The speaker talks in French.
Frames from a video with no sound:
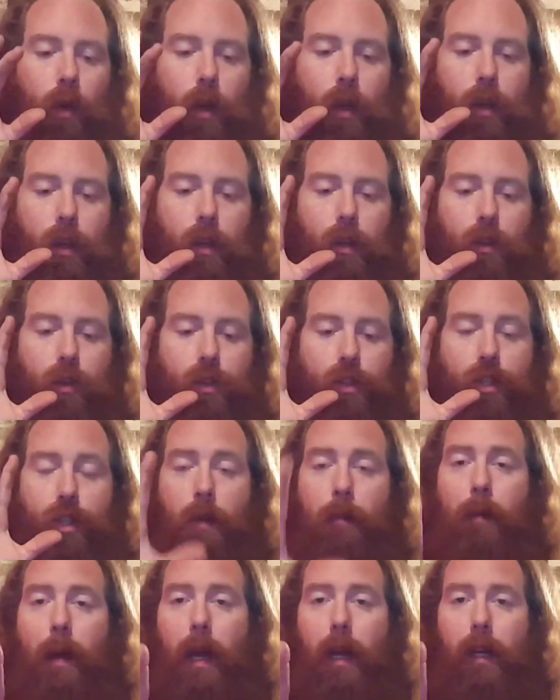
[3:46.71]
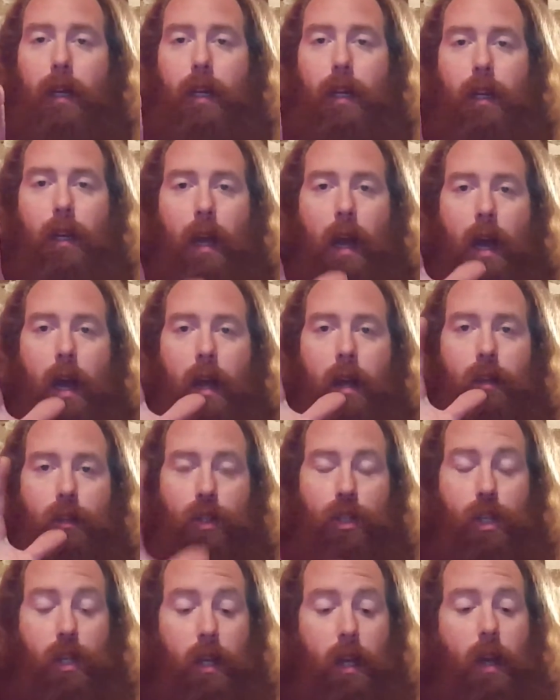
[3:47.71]
Euh, j'ai parlé à
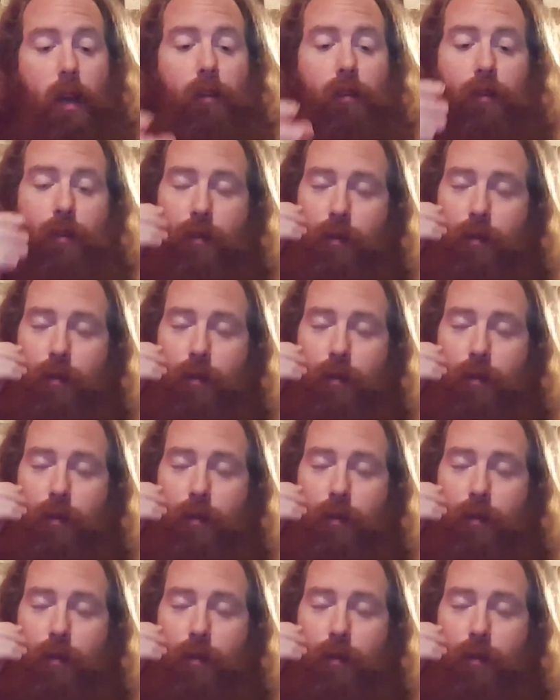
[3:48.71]
GF